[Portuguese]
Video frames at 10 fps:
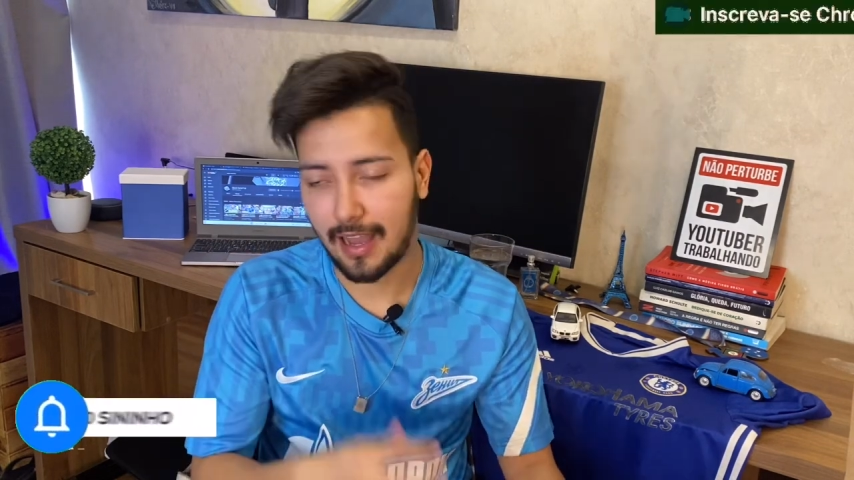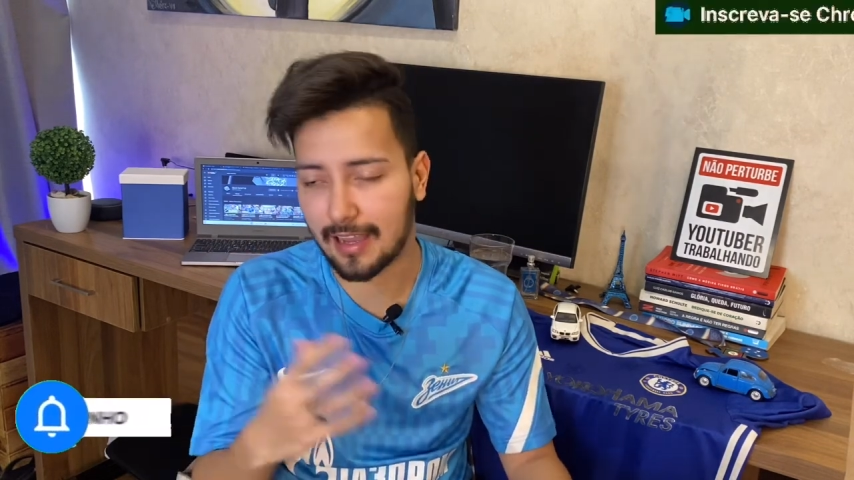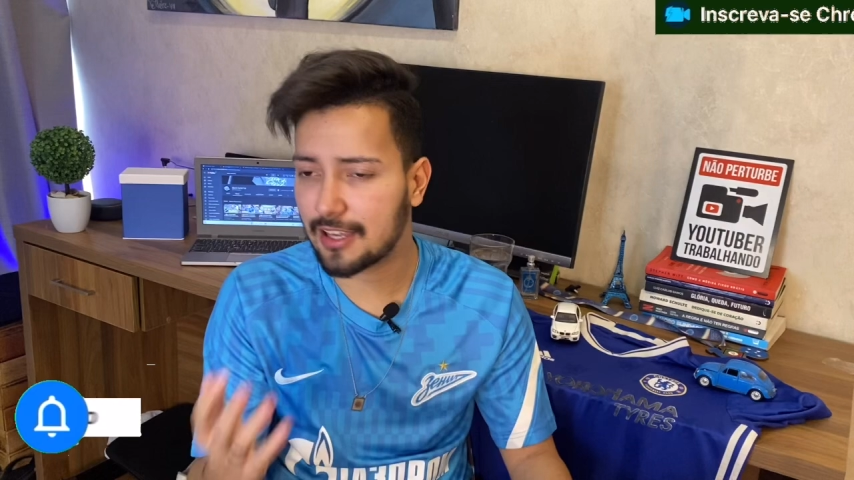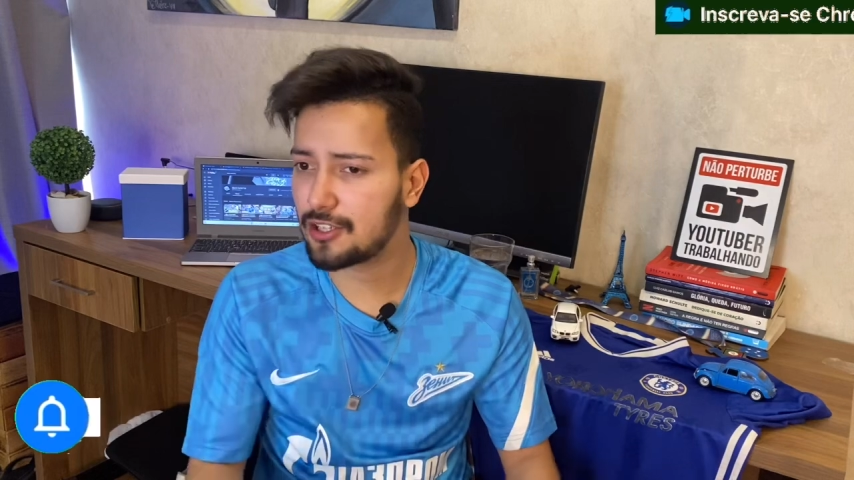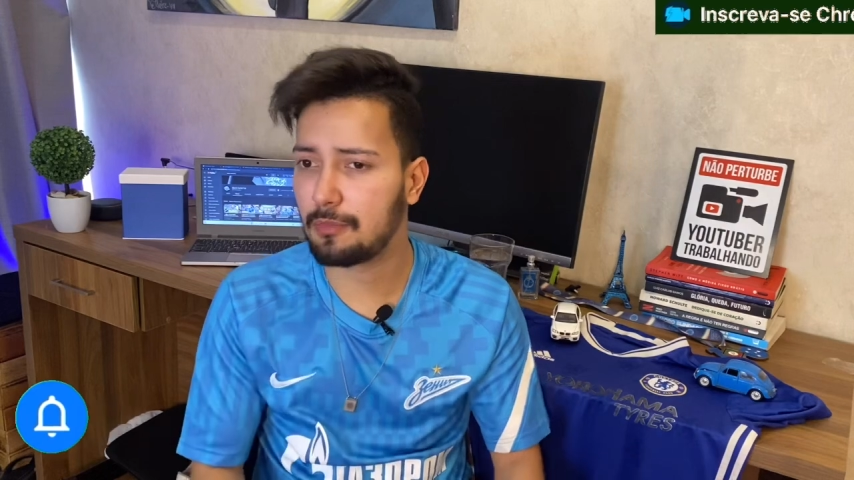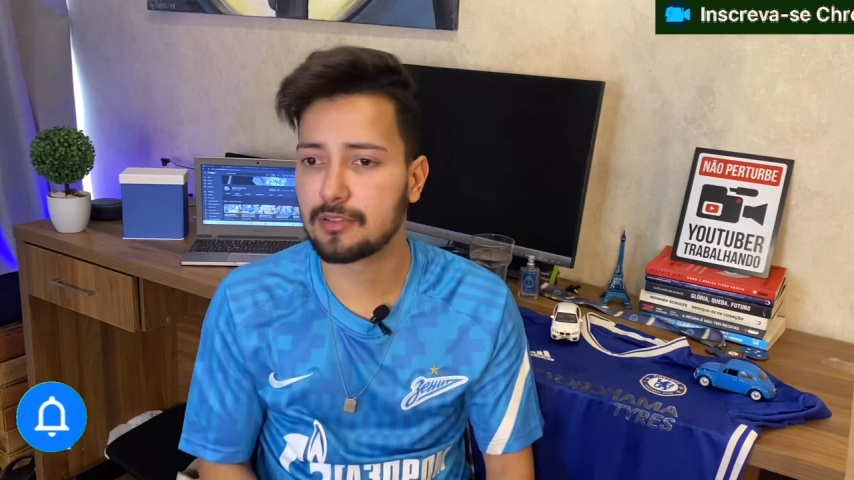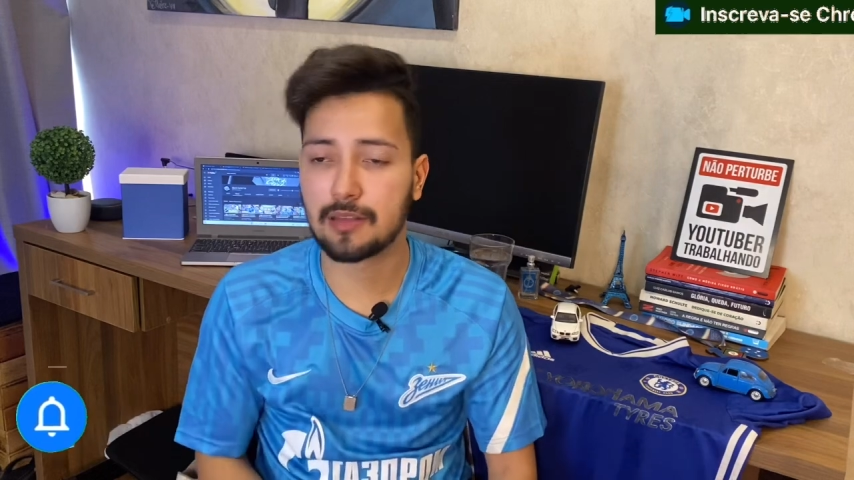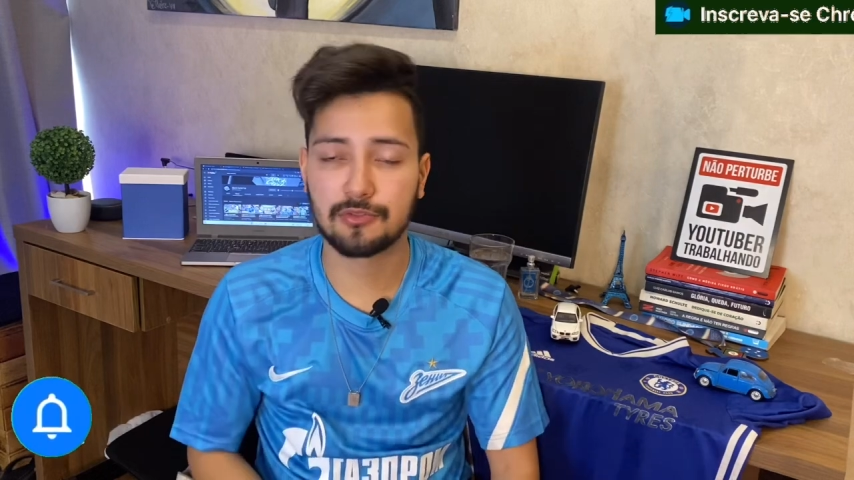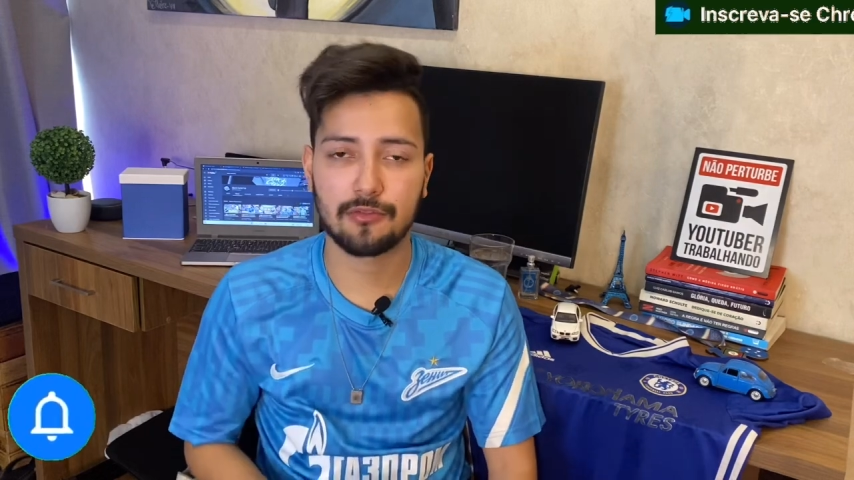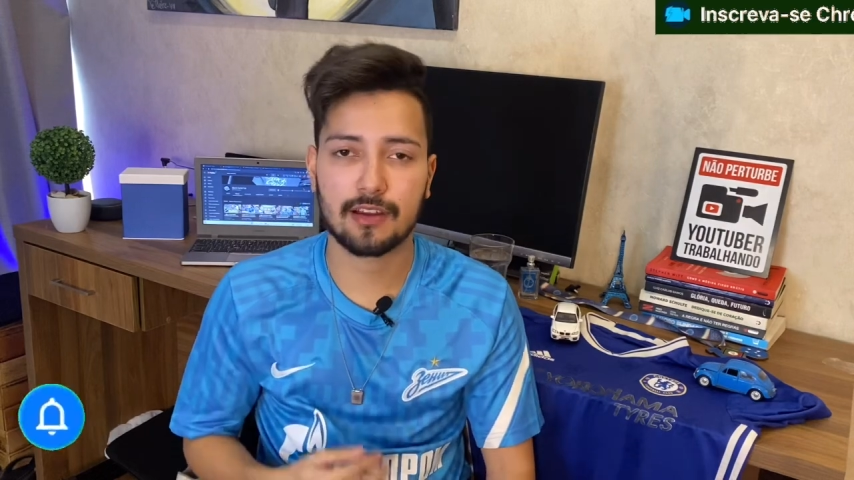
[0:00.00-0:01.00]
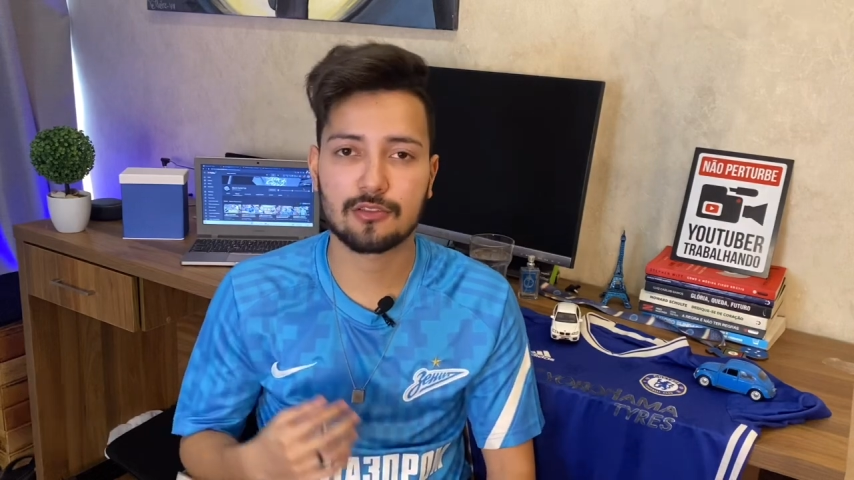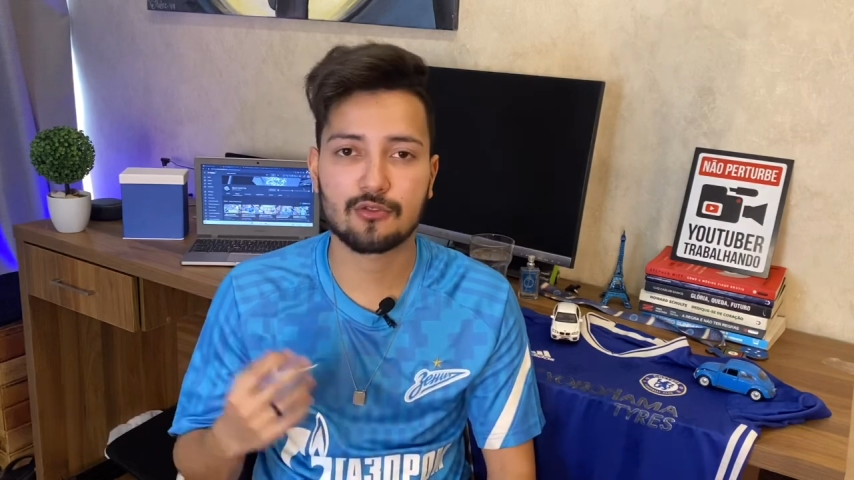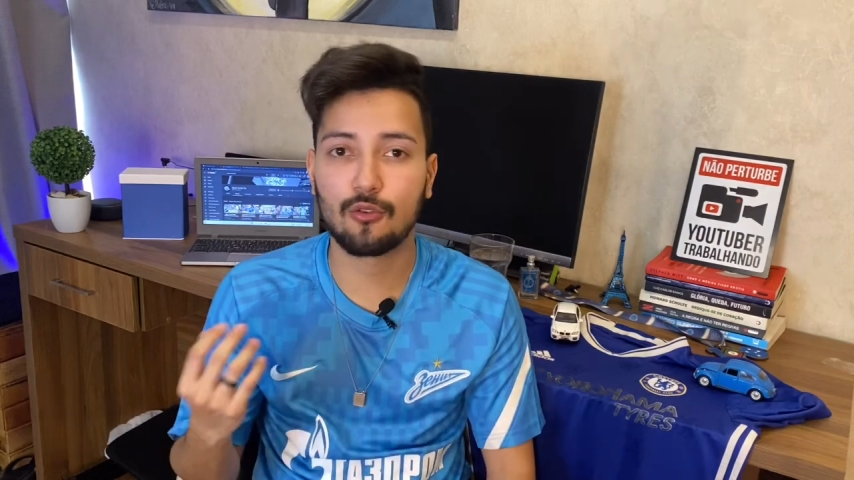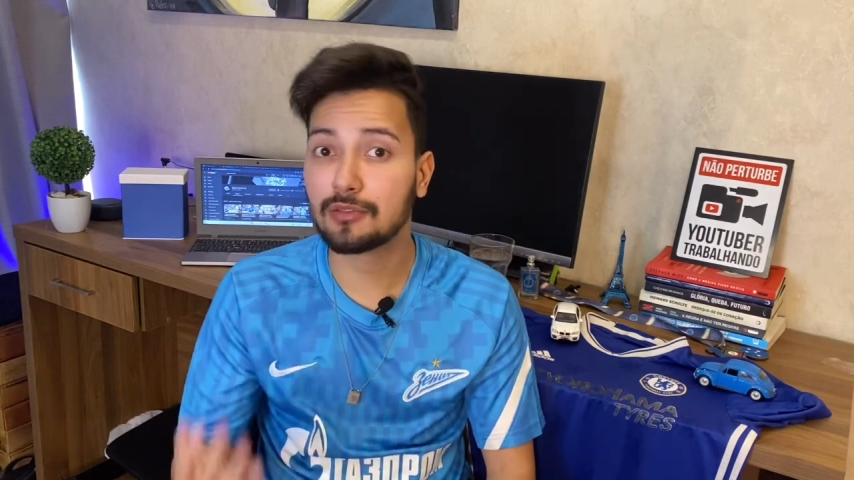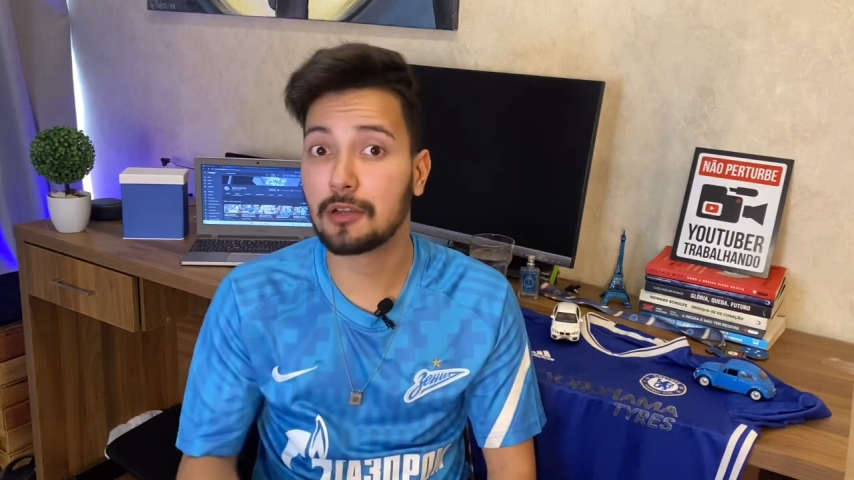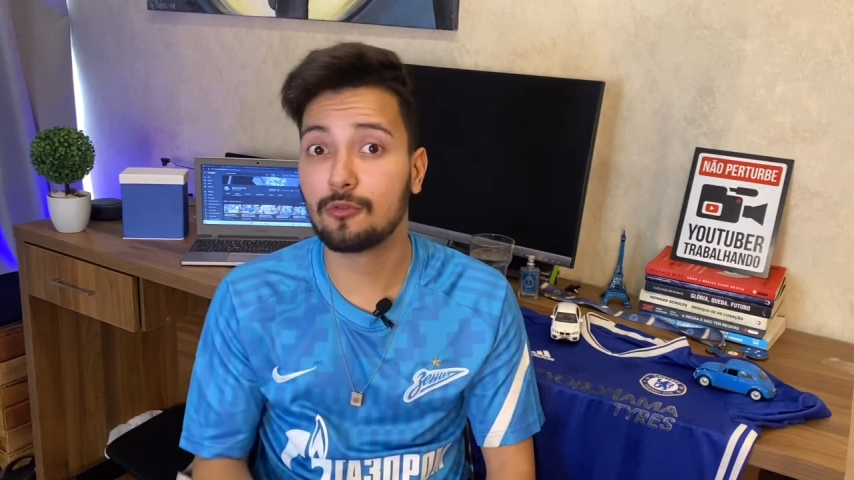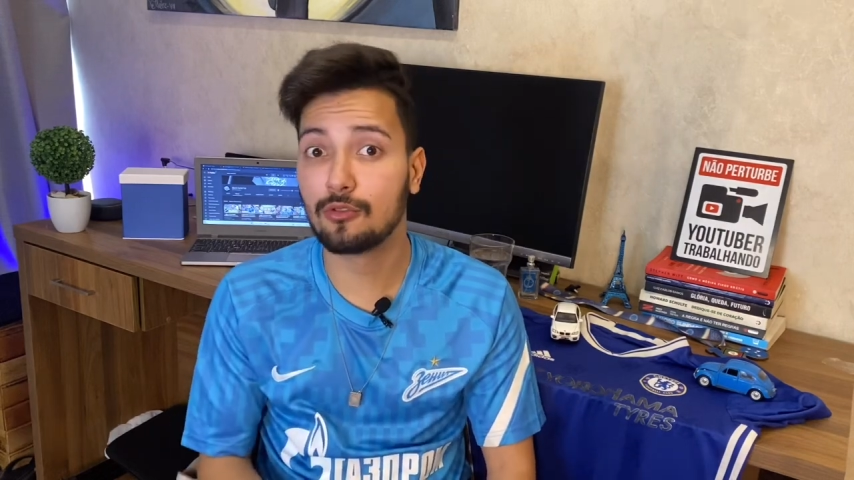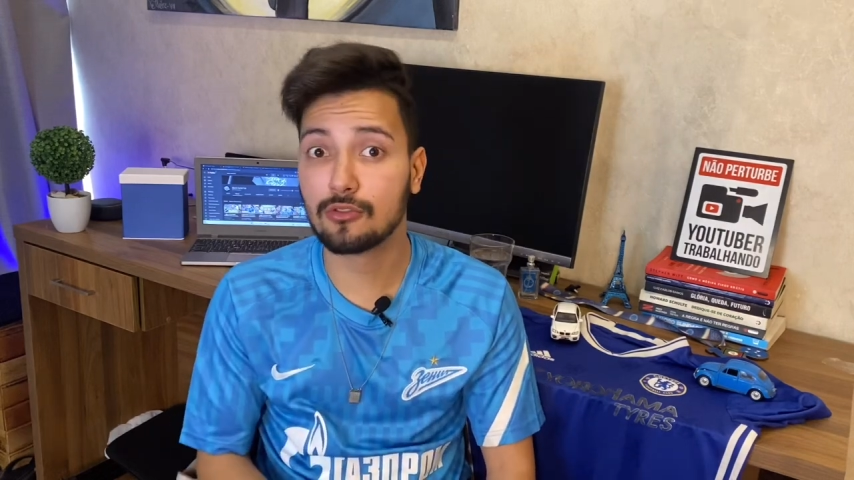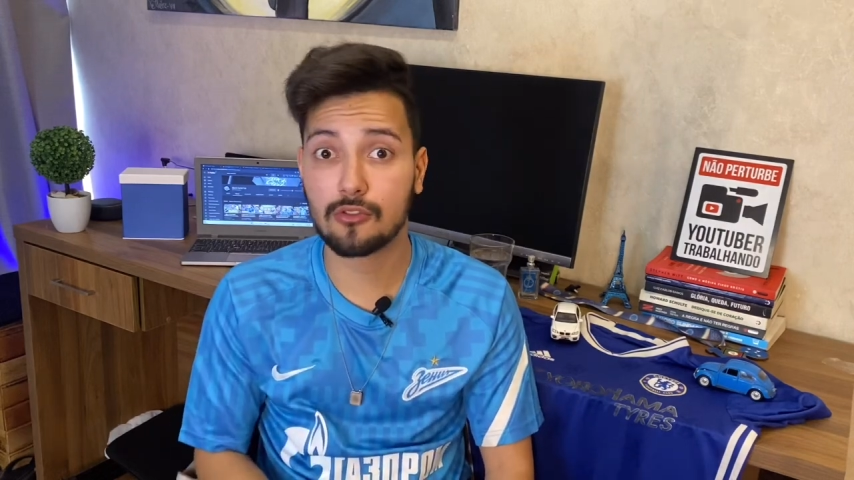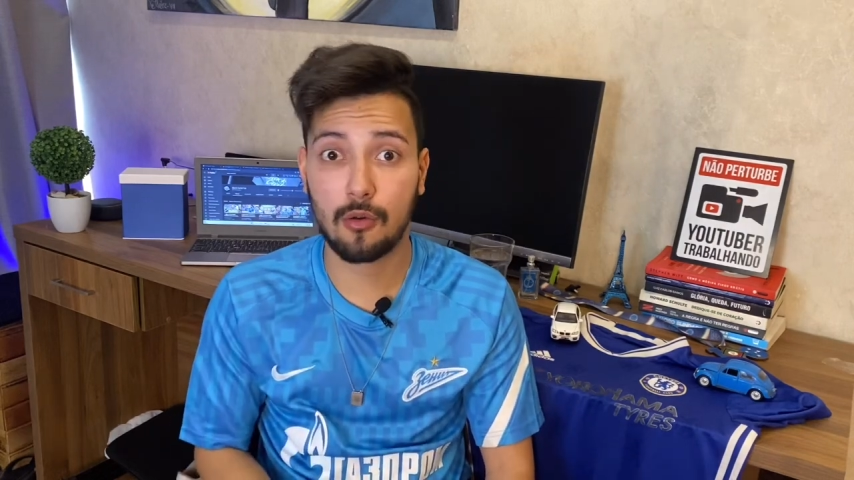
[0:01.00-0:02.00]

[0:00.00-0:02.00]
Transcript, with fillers: Aqui já postamos diversos conteúdos,